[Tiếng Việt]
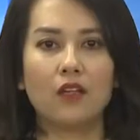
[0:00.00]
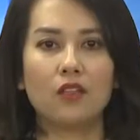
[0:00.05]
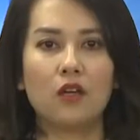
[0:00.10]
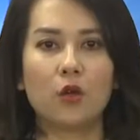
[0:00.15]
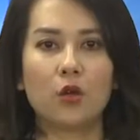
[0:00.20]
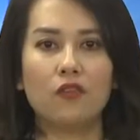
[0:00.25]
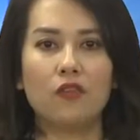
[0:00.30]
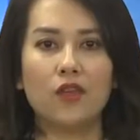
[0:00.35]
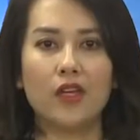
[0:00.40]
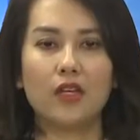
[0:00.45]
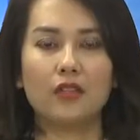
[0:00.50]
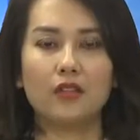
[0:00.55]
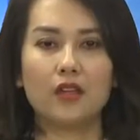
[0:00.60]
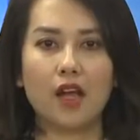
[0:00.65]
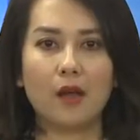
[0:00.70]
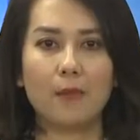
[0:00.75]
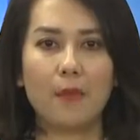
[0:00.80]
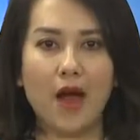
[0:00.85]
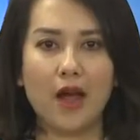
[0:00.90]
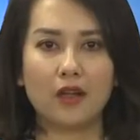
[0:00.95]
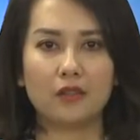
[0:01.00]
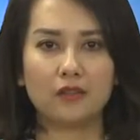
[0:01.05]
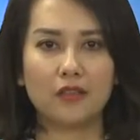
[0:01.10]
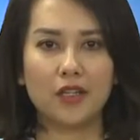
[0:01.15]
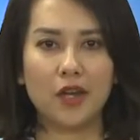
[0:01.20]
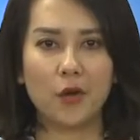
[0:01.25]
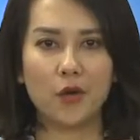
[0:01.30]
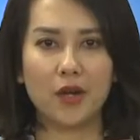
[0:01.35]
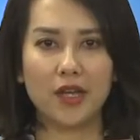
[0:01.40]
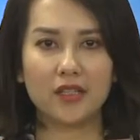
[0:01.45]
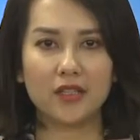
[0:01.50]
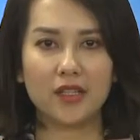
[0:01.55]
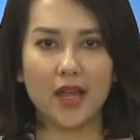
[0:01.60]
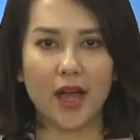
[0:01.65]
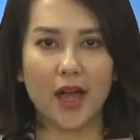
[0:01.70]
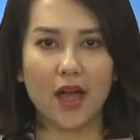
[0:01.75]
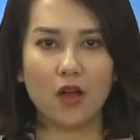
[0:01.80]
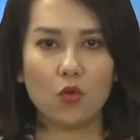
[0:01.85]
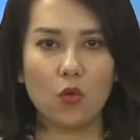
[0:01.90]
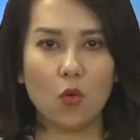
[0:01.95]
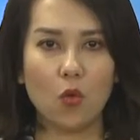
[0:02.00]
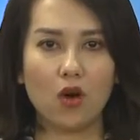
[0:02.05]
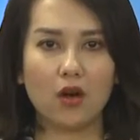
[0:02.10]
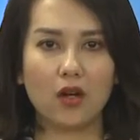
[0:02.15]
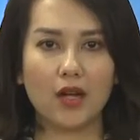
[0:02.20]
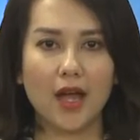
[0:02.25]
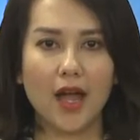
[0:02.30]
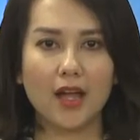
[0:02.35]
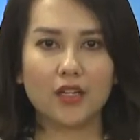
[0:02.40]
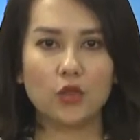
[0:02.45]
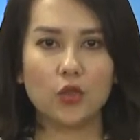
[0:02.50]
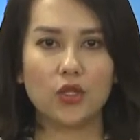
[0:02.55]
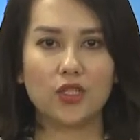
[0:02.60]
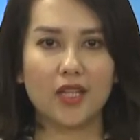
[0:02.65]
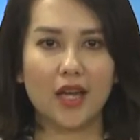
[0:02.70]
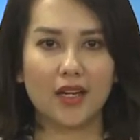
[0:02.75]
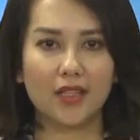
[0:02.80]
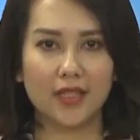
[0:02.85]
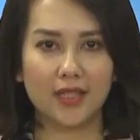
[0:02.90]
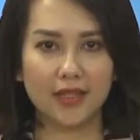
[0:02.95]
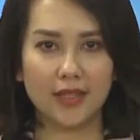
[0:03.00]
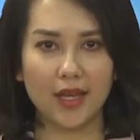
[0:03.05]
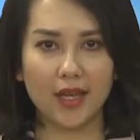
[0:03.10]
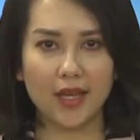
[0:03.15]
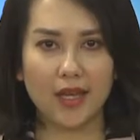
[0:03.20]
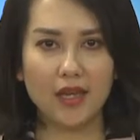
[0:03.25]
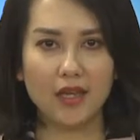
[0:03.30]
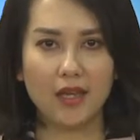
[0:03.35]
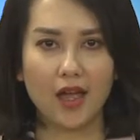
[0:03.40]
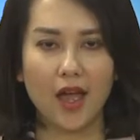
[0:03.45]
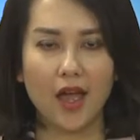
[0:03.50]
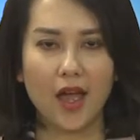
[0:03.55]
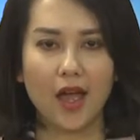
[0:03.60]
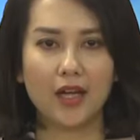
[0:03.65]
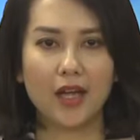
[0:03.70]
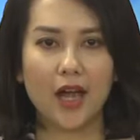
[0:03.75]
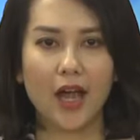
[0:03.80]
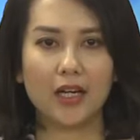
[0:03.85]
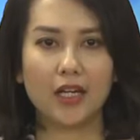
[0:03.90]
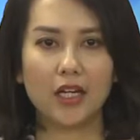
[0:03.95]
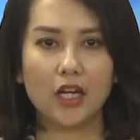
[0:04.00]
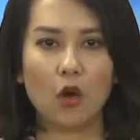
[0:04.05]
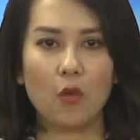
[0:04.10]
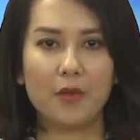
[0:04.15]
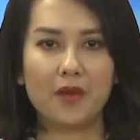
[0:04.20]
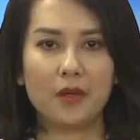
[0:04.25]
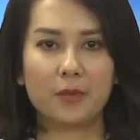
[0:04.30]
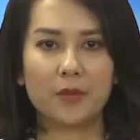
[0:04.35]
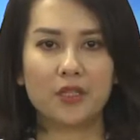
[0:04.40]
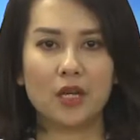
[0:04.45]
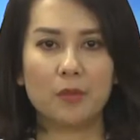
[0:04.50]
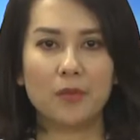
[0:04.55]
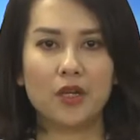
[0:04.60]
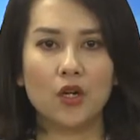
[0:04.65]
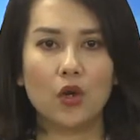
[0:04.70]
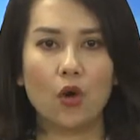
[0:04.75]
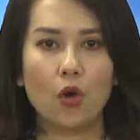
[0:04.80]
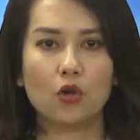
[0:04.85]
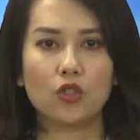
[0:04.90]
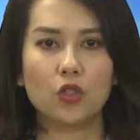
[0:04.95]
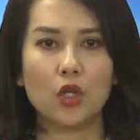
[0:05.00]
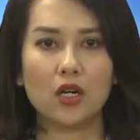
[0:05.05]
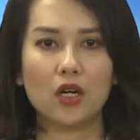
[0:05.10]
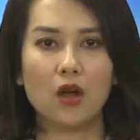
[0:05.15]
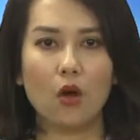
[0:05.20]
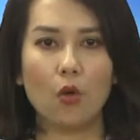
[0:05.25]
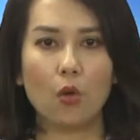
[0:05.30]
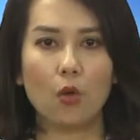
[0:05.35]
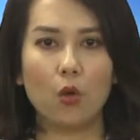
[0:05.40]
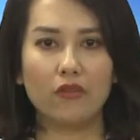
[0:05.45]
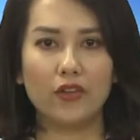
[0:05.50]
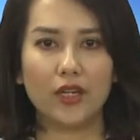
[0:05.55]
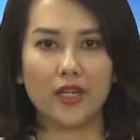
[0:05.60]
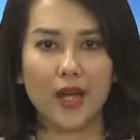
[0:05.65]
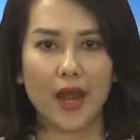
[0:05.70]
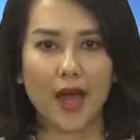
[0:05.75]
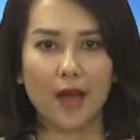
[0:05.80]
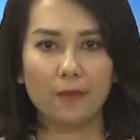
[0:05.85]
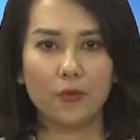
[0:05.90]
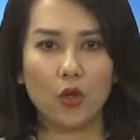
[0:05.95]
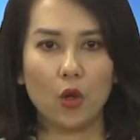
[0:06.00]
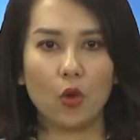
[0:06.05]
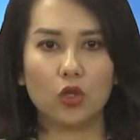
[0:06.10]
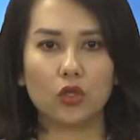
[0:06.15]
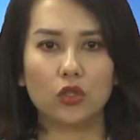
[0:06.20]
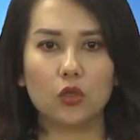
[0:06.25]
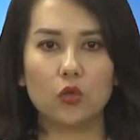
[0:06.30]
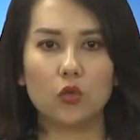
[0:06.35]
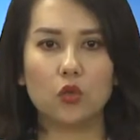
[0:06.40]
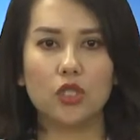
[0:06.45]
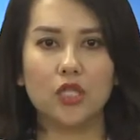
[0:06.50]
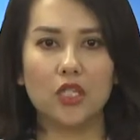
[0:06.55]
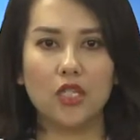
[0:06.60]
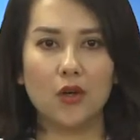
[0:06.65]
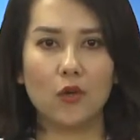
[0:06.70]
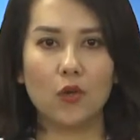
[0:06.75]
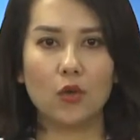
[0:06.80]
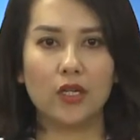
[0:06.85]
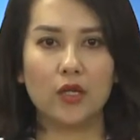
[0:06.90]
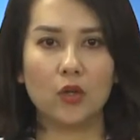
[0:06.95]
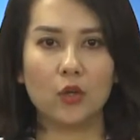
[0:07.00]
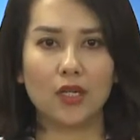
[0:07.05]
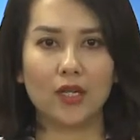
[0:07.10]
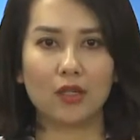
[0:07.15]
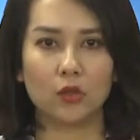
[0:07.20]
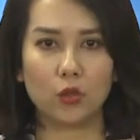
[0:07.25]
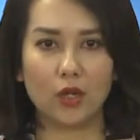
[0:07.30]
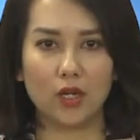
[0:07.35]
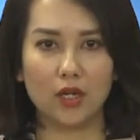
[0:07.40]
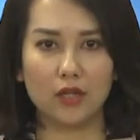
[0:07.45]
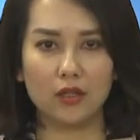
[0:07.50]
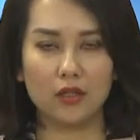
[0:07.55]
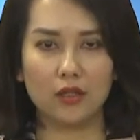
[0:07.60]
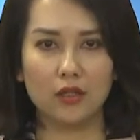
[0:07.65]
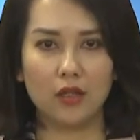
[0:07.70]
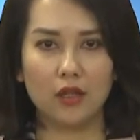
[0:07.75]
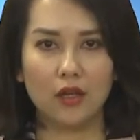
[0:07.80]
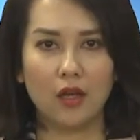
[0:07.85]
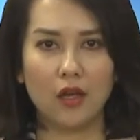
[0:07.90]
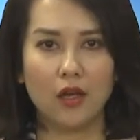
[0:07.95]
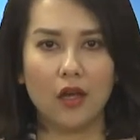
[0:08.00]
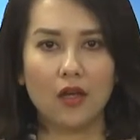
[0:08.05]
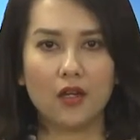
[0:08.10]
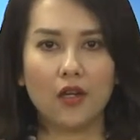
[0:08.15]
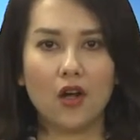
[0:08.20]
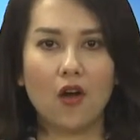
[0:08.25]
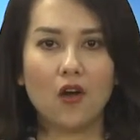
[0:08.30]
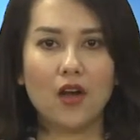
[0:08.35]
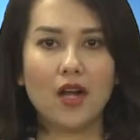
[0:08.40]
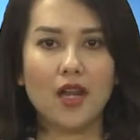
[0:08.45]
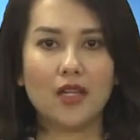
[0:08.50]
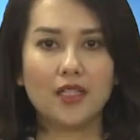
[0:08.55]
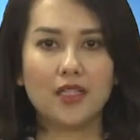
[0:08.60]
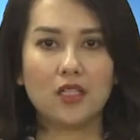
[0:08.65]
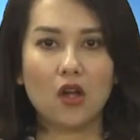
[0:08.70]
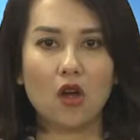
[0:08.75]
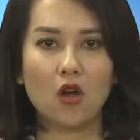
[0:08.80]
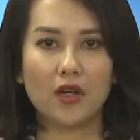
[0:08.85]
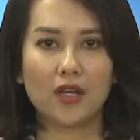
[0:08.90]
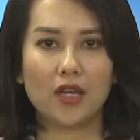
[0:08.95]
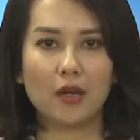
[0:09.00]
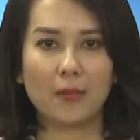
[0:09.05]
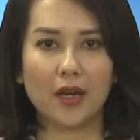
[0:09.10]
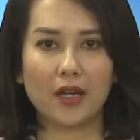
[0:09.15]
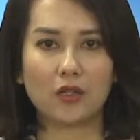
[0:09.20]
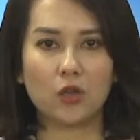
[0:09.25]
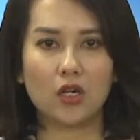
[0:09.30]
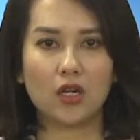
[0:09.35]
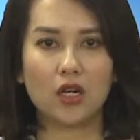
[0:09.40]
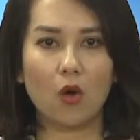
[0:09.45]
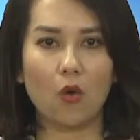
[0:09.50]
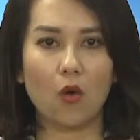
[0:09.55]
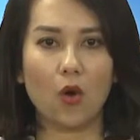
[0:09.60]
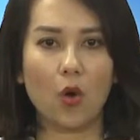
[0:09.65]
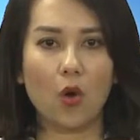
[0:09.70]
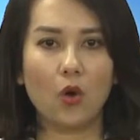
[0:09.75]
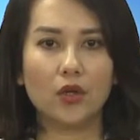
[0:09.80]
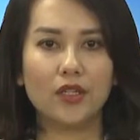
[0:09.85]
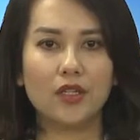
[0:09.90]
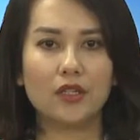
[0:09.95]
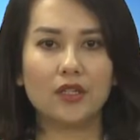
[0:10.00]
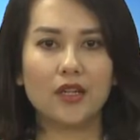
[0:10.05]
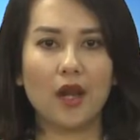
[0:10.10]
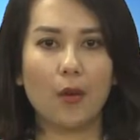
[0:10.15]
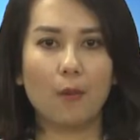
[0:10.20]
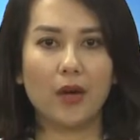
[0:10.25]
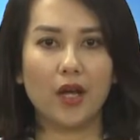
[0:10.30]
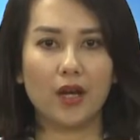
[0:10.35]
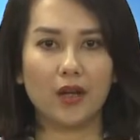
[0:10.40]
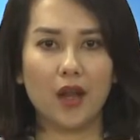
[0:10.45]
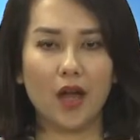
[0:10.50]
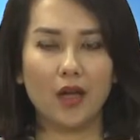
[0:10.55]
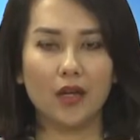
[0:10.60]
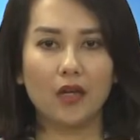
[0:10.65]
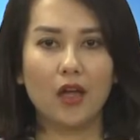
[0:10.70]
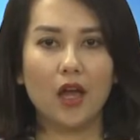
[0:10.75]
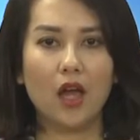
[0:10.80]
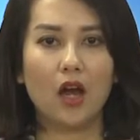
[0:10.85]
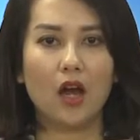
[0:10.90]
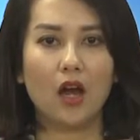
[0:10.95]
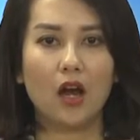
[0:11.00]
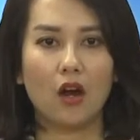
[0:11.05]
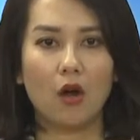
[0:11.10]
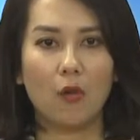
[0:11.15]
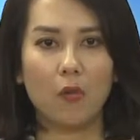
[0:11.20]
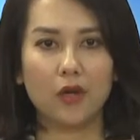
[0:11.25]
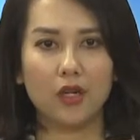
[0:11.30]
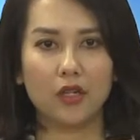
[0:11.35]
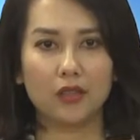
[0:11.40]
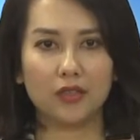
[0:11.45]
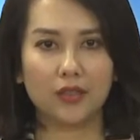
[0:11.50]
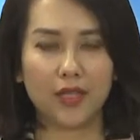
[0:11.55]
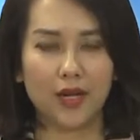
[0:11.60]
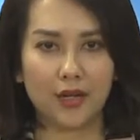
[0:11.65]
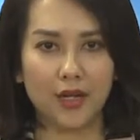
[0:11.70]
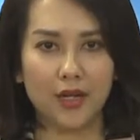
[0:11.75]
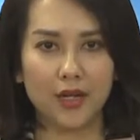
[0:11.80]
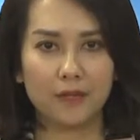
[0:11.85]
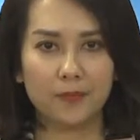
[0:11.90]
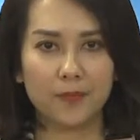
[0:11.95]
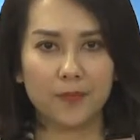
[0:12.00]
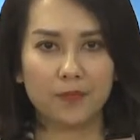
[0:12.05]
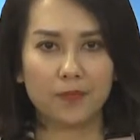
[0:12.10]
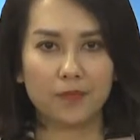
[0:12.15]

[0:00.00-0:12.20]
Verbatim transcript: Thưa quý vị, thưa các bạn, theo đánh giá của các chuyên gia kinh tế, ngành công nghiệp chế biến gỗ xuất khẩu của Việt Nam hội tụ nhiều điều kiện thuận lợi. Đó là lý do kim ngạch xuất khẩu gỗ những năm gần đây không ngừng tăng lên.